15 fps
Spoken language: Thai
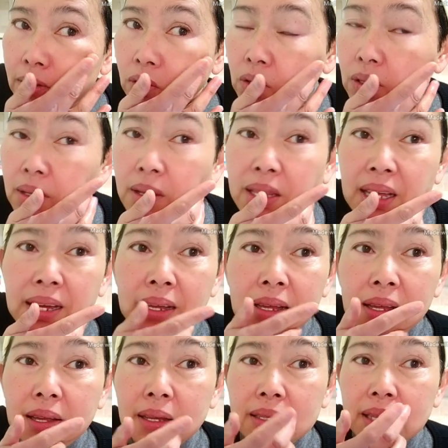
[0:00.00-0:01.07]
ตอนนี้นะ
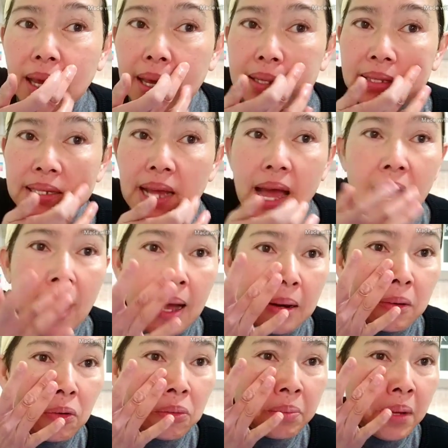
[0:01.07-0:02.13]
เนี่ยจาง
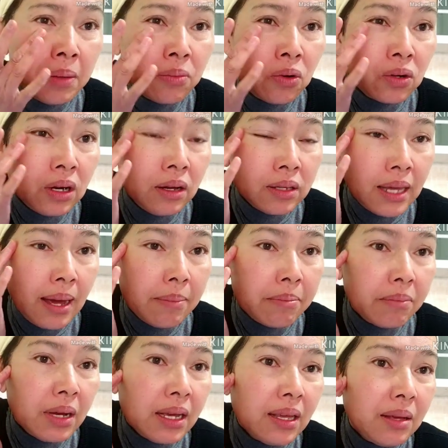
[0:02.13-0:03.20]
ลงไปหมดและ
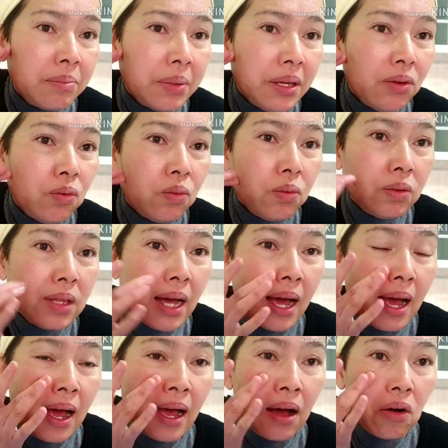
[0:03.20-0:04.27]
ทำให้ผิวหน้า
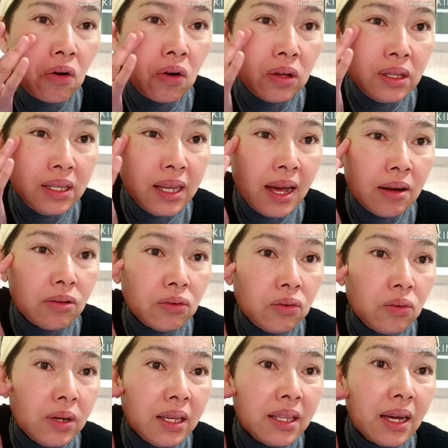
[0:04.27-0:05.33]
อ่อนเยาว์
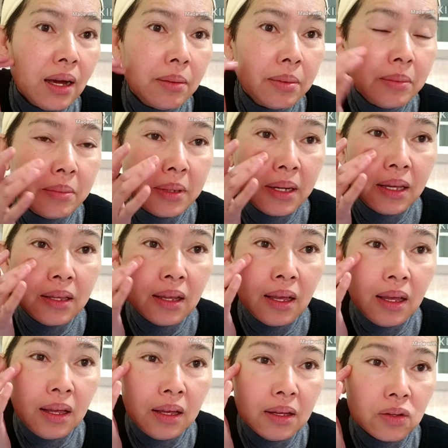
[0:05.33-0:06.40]
ด้วยนะคะเพื่อ
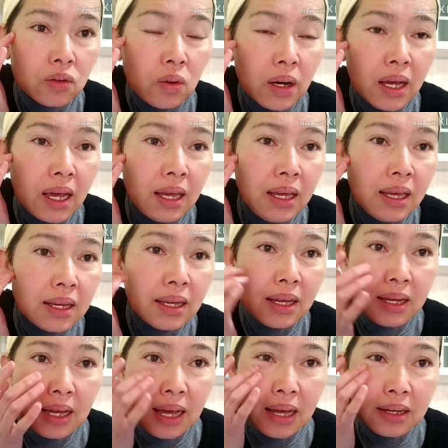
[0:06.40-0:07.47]
นๆตัวแกเองเนี่
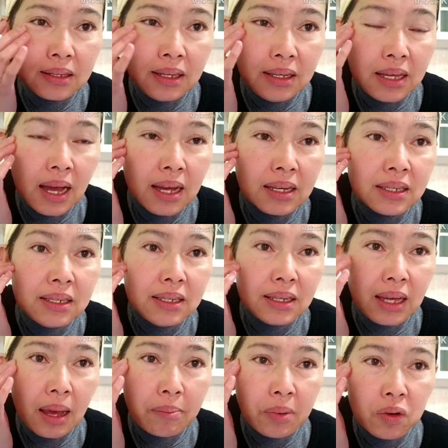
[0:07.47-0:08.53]
ยแขกตัวอย่างคือ
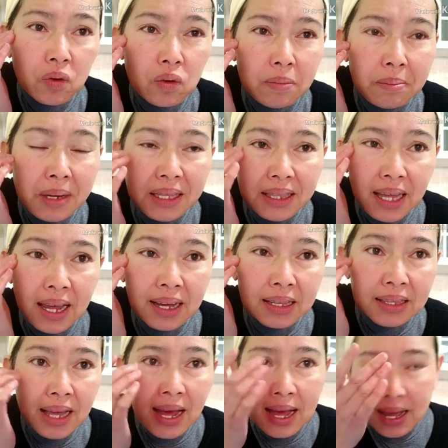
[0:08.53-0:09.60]
แขกเป็นคนไม่แต่ง
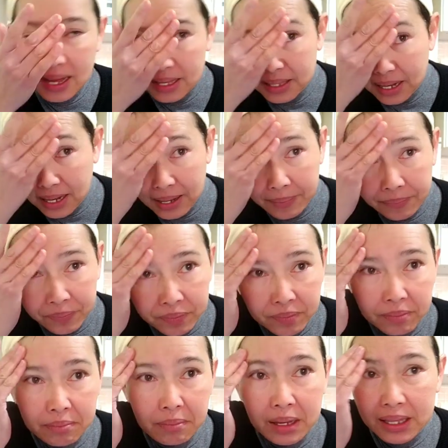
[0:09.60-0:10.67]
หน้านะคะ
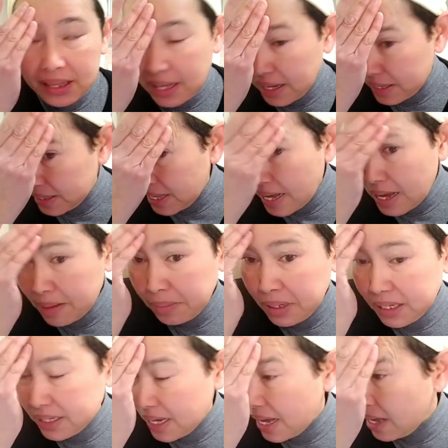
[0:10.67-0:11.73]
ไม่แต่งหน้าไม่
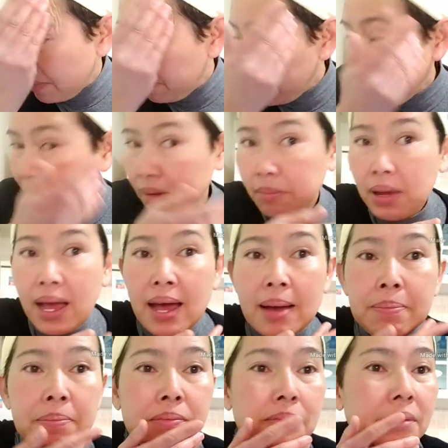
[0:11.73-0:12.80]
ใช้แป้งพับ
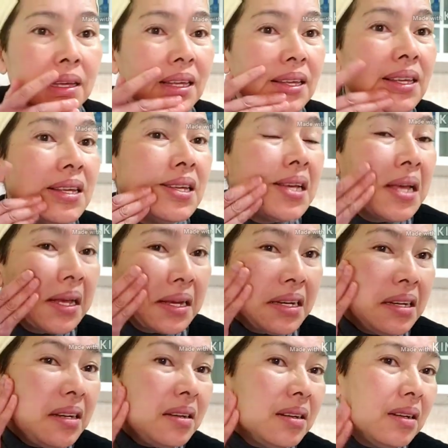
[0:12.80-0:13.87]
ไม่
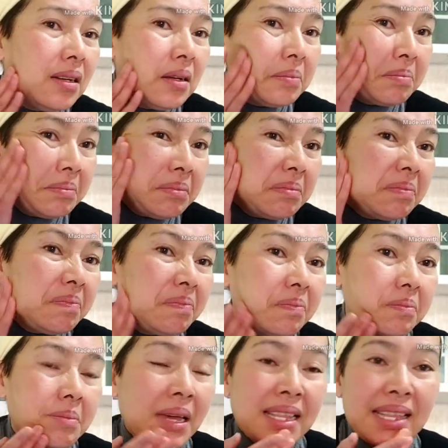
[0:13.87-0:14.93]
คือ
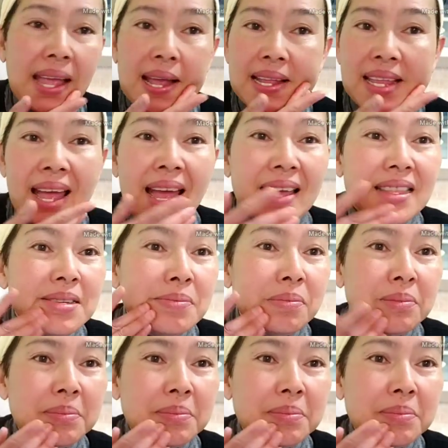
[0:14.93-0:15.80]
ไม่แต่งหน้านี่